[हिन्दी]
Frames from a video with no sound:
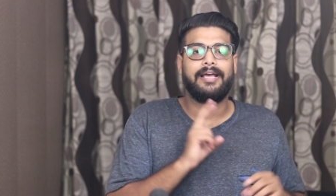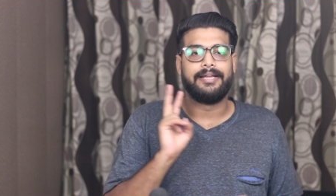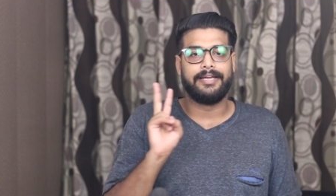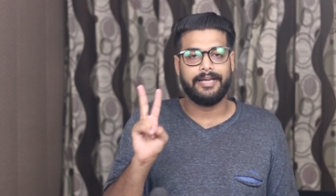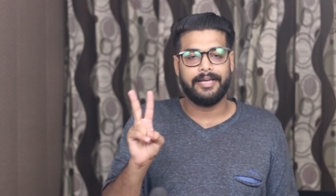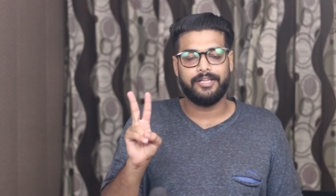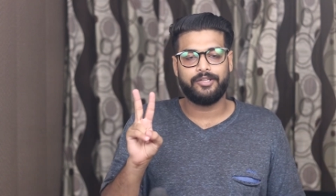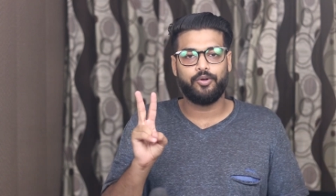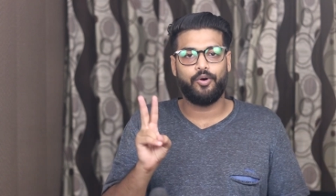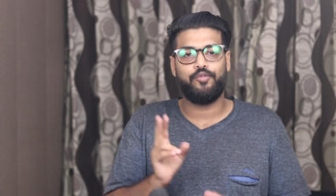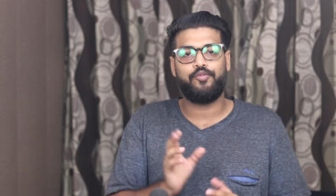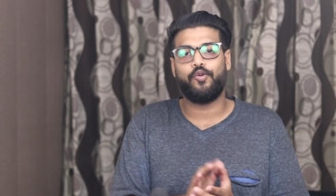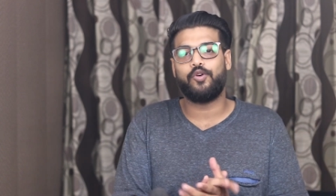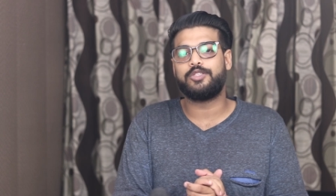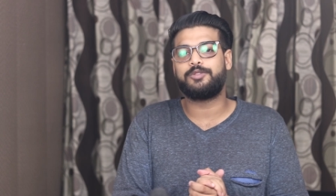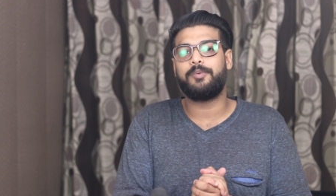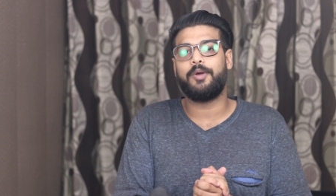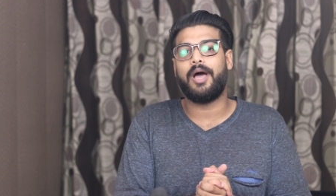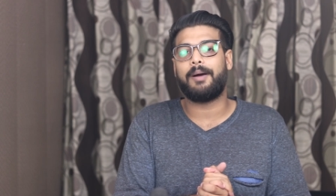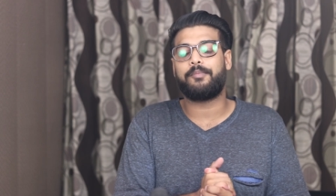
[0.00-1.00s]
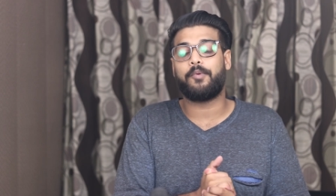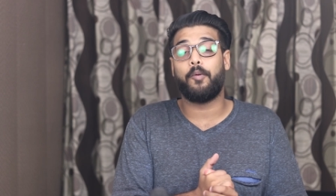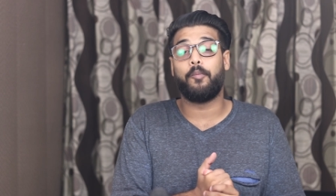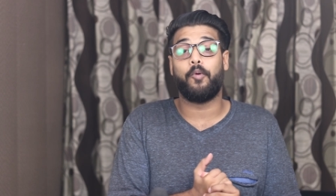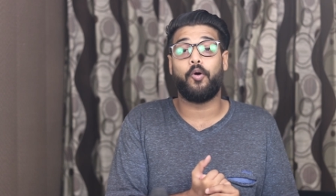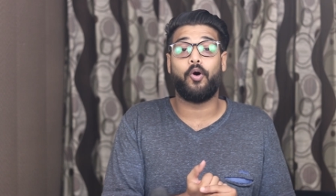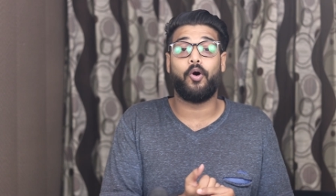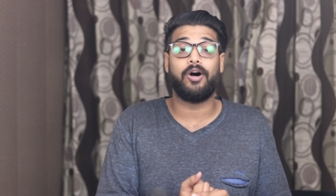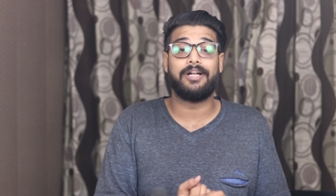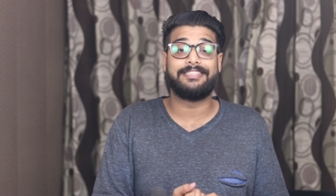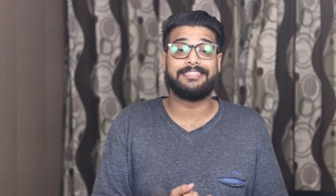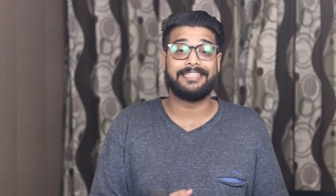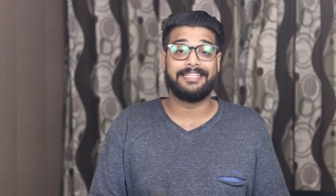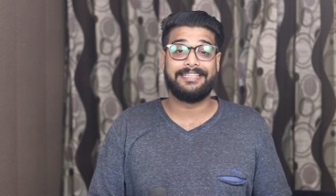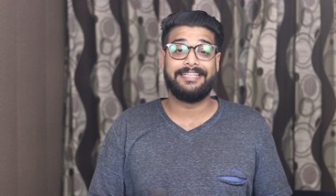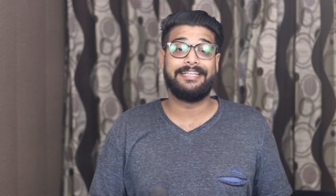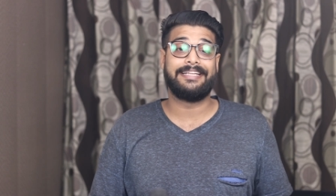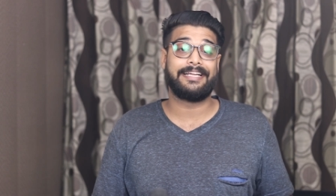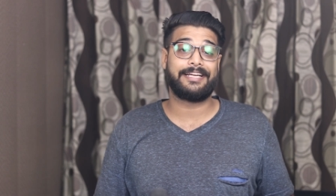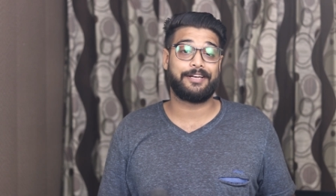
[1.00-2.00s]
ये दो फोन्स भी आपको बहुत
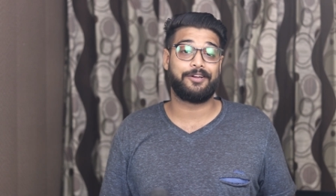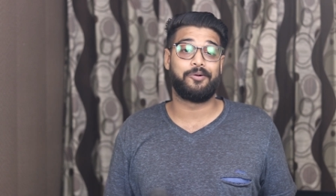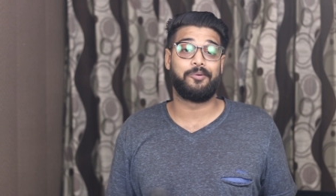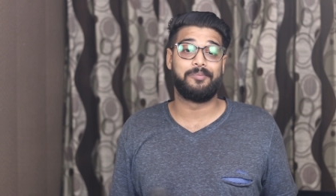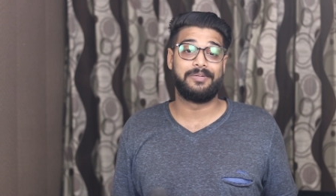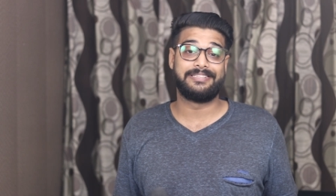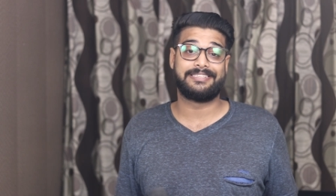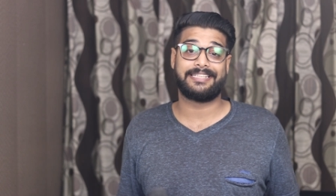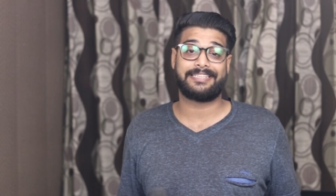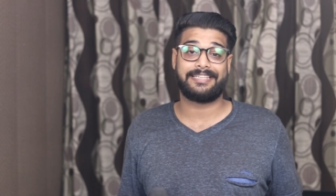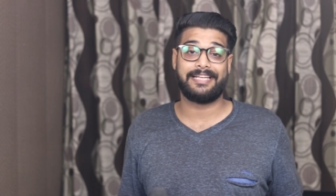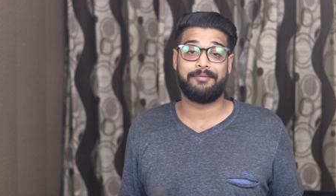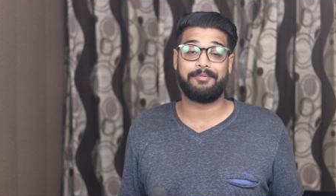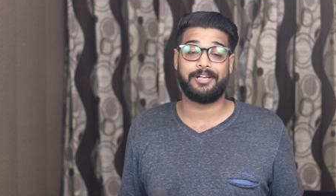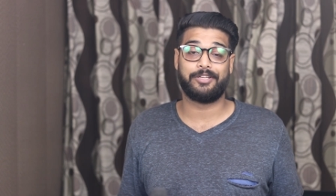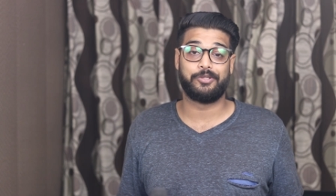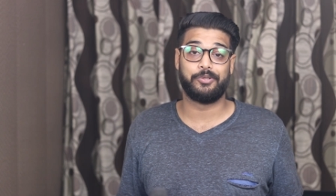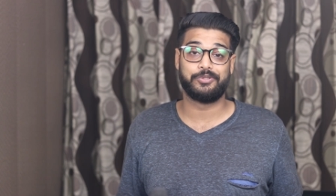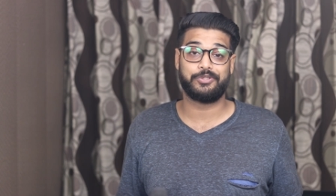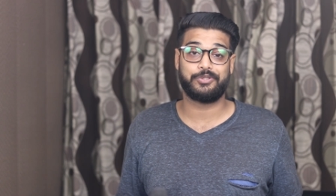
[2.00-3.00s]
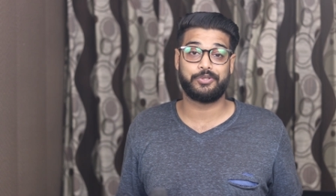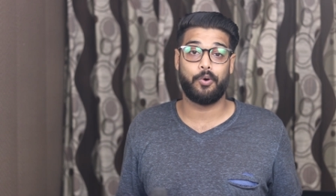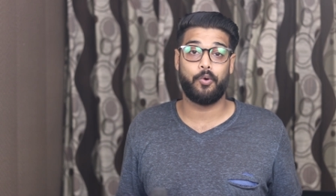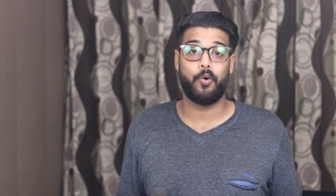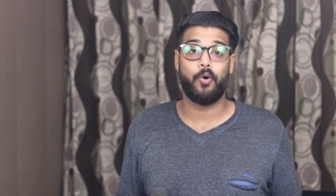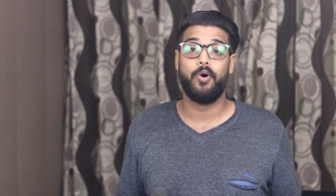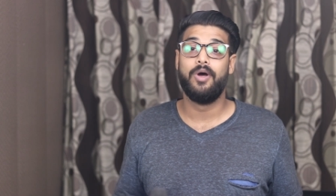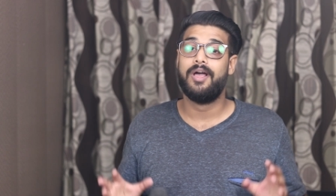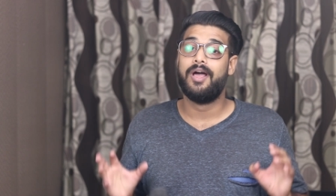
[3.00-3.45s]
जल्दी देखने को मिल सकते हैं मेरे दोस्तों